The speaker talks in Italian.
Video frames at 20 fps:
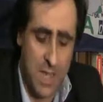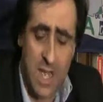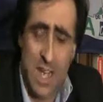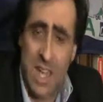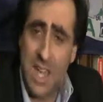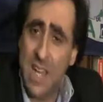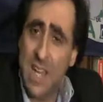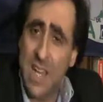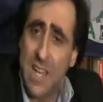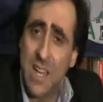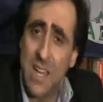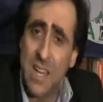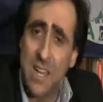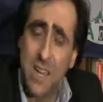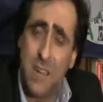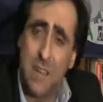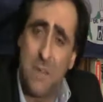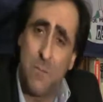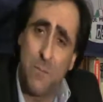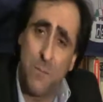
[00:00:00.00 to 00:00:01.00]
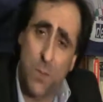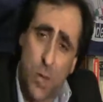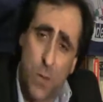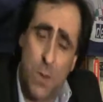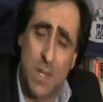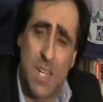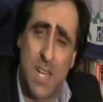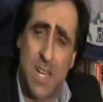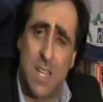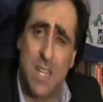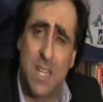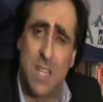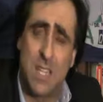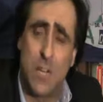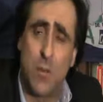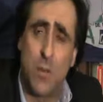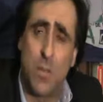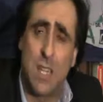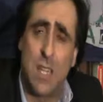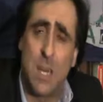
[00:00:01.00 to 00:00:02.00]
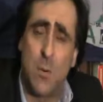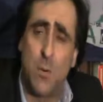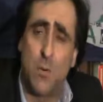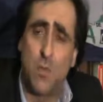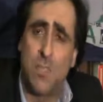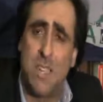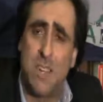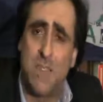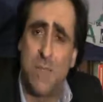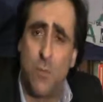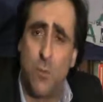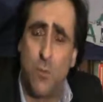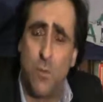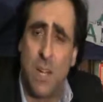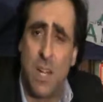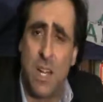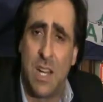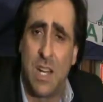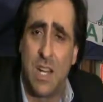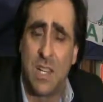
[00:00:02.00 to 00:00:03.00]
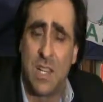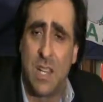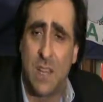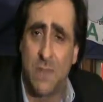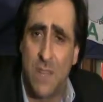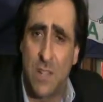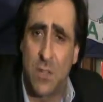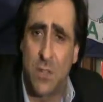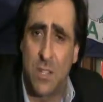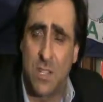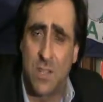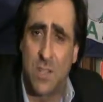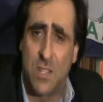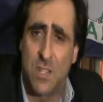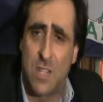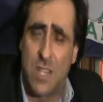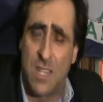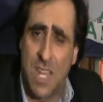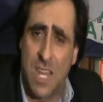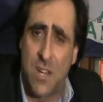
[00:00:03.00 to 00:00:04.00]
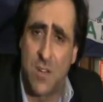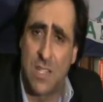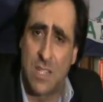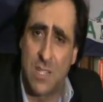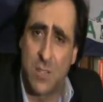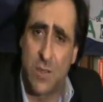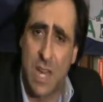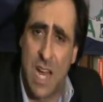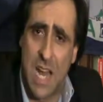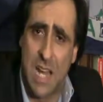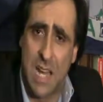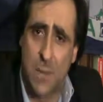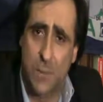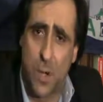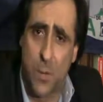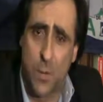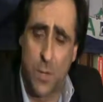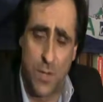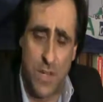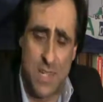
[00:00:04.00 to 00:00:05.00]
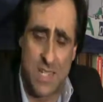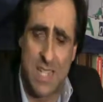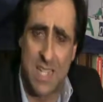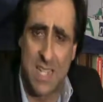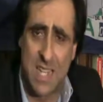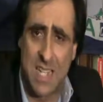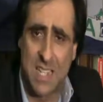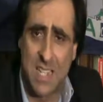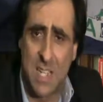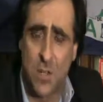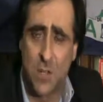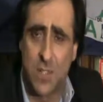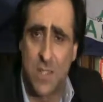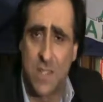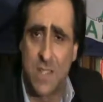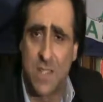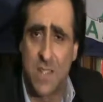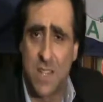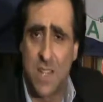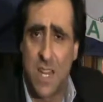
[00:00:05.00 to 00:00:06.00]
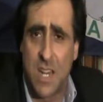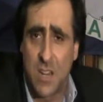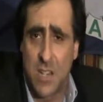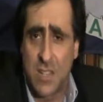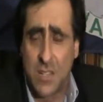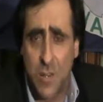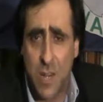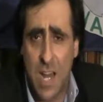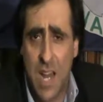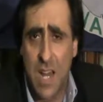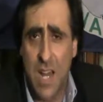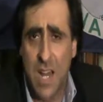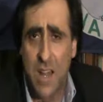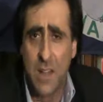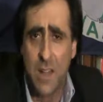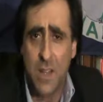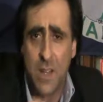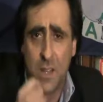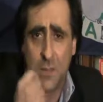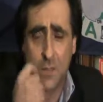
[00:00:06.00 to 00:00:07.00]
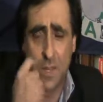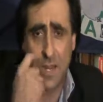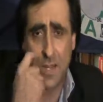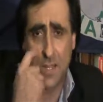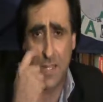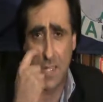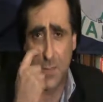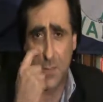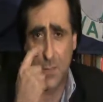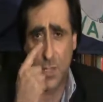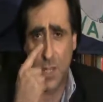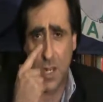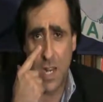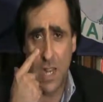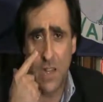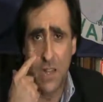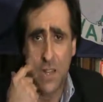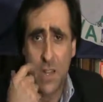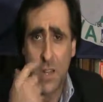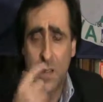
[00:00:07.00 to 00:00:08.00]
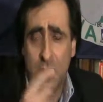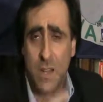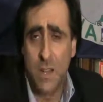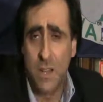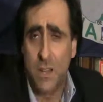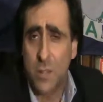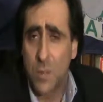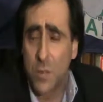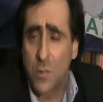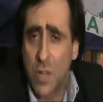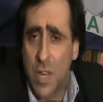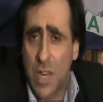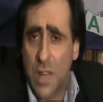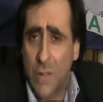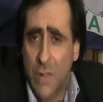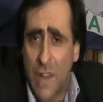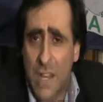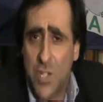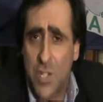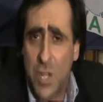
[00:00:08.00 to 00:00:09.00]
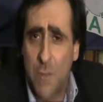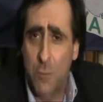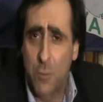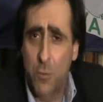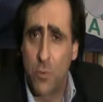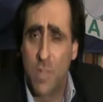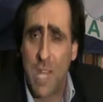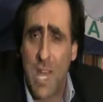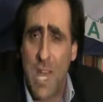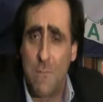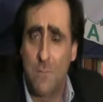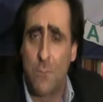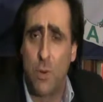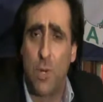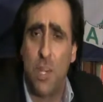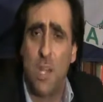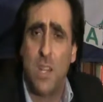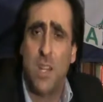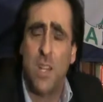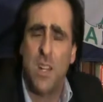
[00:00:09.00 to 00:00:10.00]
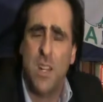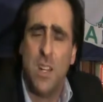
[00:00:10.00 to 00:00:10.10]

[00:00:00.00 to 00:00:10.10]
E, ehm, come Italia dei Diritti noi chiediamo un, un, intervento del Servizio Sanitario Nazionale proprio, deve essere interessato il Servizio Sanitario Nazionale nella distribuzione eh, soprattutto alle fasce più deboli